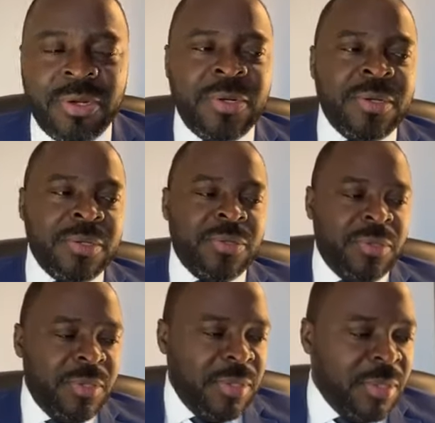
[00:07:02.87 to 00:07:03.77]
Oh.
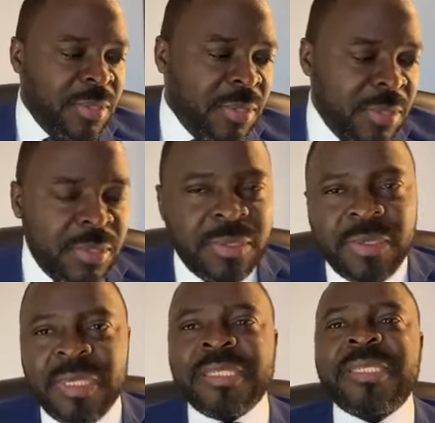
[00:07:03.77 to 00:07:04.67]

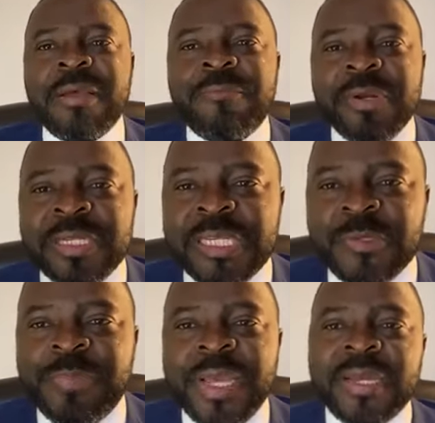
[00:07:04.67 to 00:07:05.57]
Laissez un peu
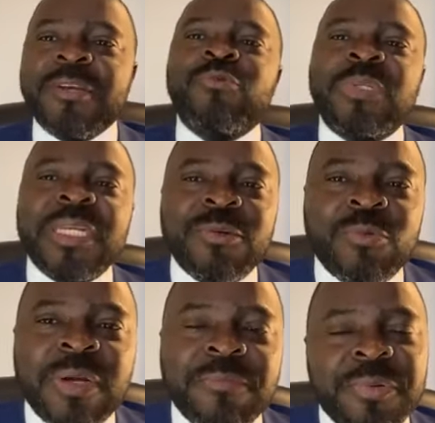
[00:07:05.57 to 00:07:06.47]
les experts,
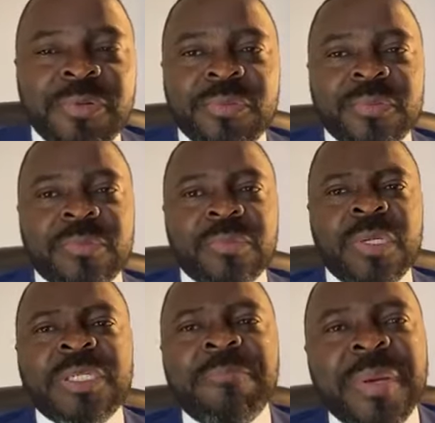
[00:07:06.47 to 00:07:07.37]
écoutez-nous un peu.
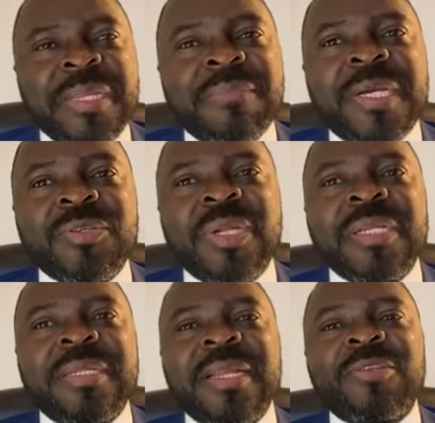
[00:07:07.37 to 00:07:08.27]
Moi, je n'ai pas l'image
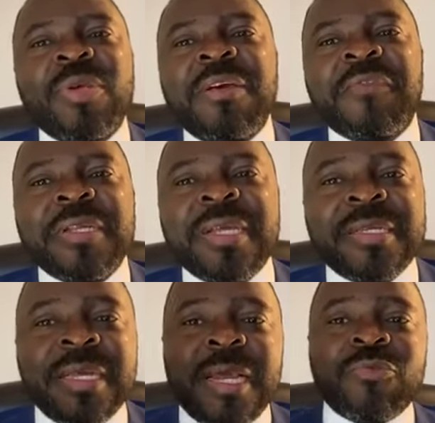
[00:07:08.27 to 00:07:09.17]
de l'intellectuel
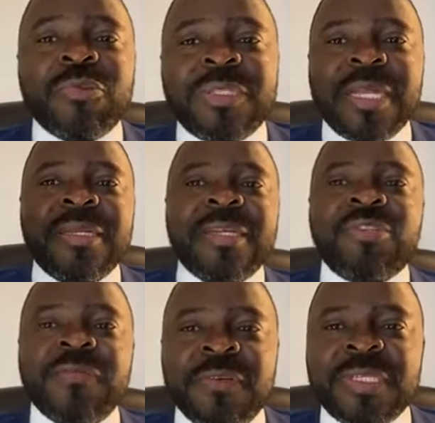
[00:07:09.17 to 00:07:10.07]
africain qui a la grosse tête,
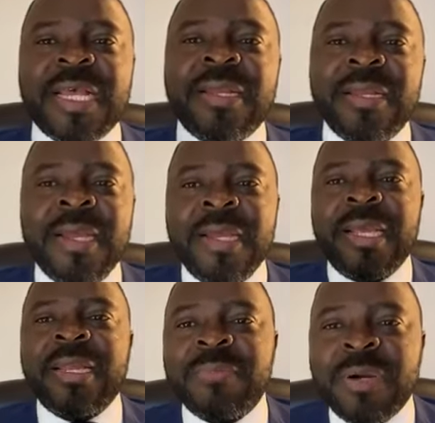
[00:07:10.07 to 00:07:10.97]
les cheveux sales
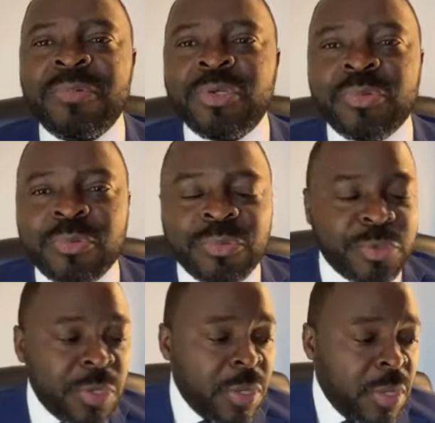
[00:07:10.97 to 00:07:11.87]
et les babouches
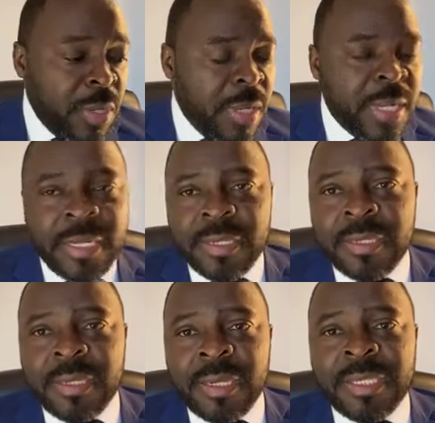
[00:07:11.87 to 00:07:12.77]
rouges. Hein.
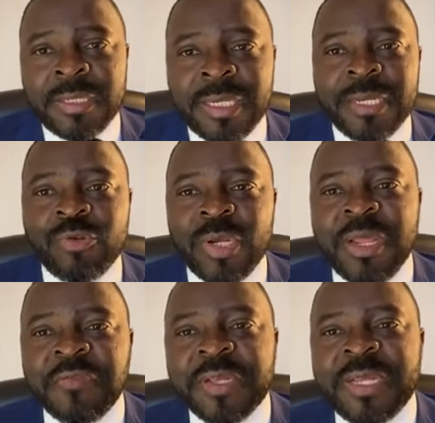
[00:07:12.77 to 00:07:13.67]
Un
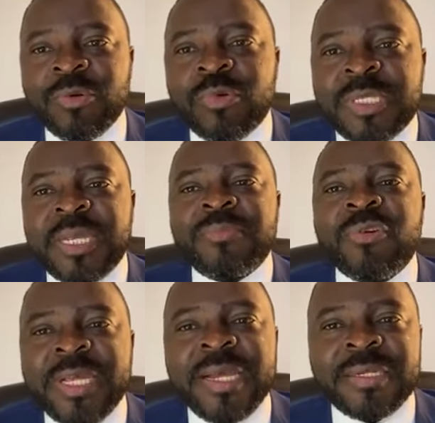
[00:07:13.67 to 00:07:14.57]
intellectuel africain doit aussi
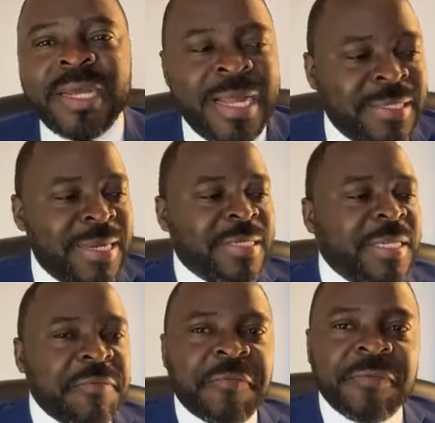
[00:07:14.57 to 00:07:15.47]
être moderne,
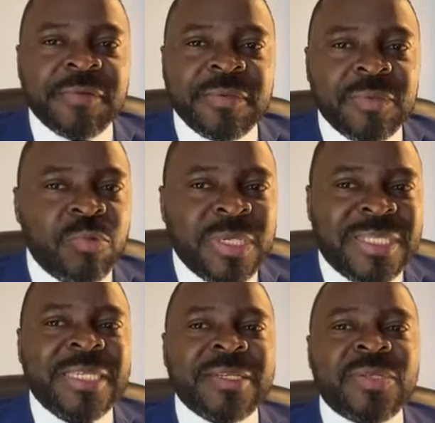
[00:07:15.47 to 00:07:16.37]
attractif,
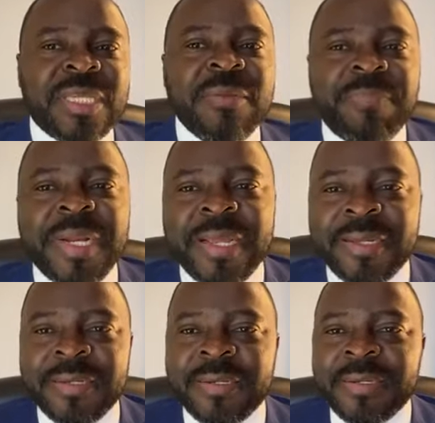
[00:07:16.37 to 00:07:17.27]
doit dire ce qui
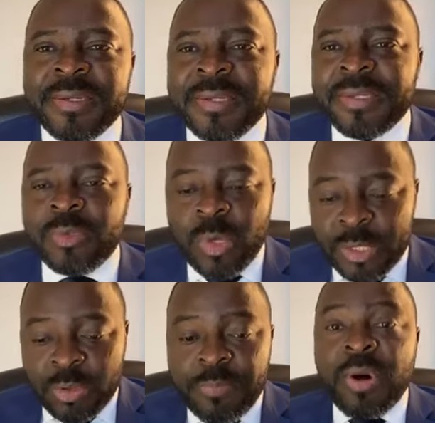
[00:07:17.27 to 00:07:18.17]
plaît,
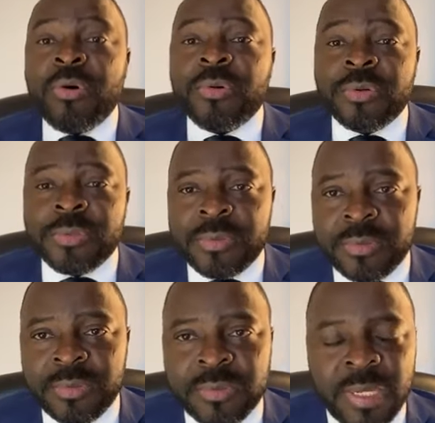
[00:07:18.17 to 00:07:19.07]
doit être beau.
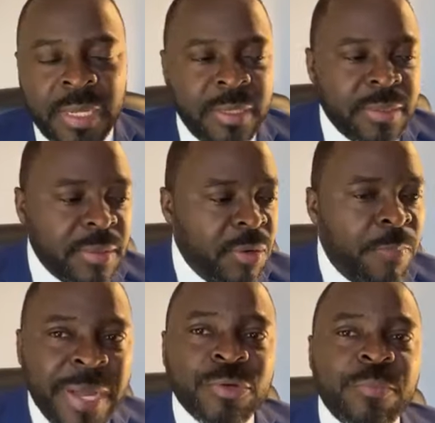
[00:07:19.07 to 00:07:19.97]
Hein?
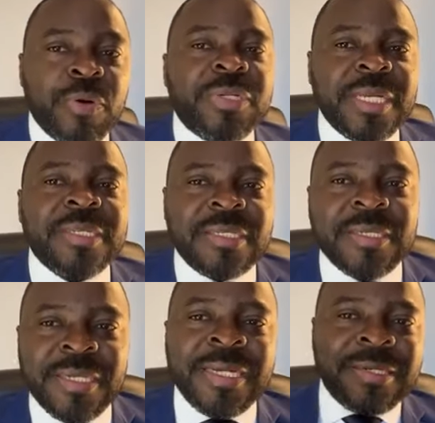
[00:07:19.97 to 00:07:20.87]
On parle de beauté
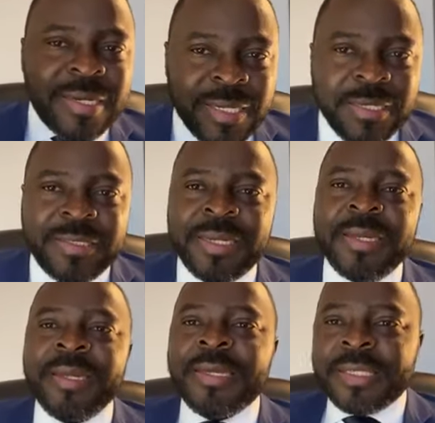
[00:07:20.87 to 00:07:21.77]
ici.
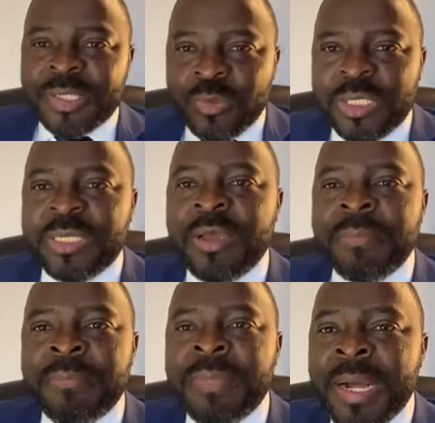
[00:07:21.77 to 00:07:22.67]
L'intranquillité, c'est
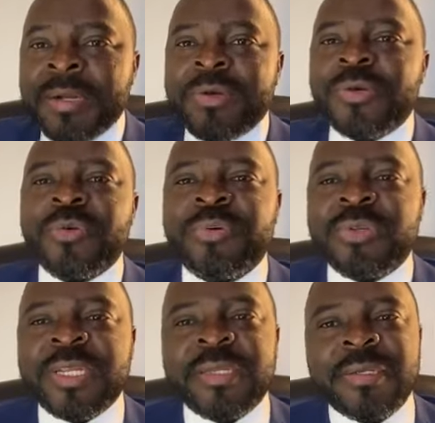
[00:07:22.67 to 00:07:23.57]
aussi un manque de
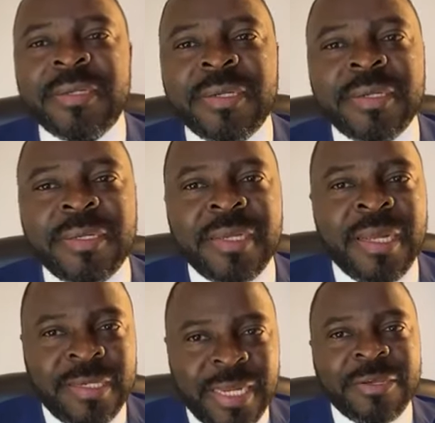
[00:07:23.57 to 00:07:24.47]
beauté
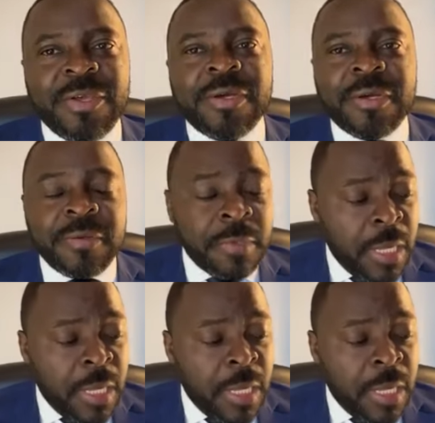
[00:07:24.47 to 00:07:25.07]
intérieure.